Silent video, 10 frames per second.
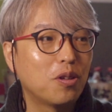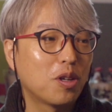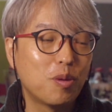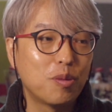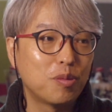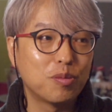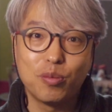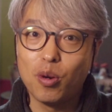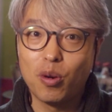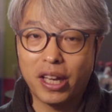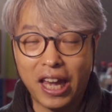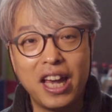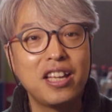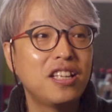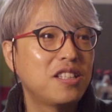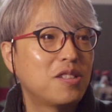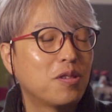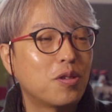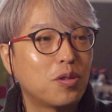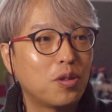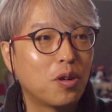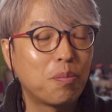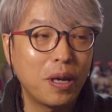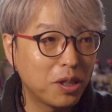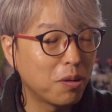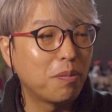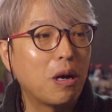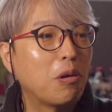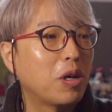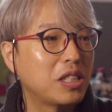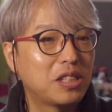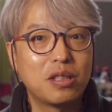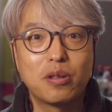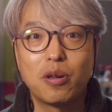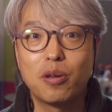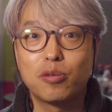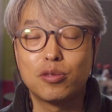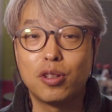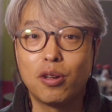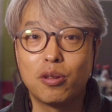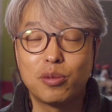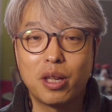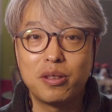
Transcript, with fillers: 여기 보면 뭐 개인이 있을 거고요, 팬텀 파워가 있을 거고요,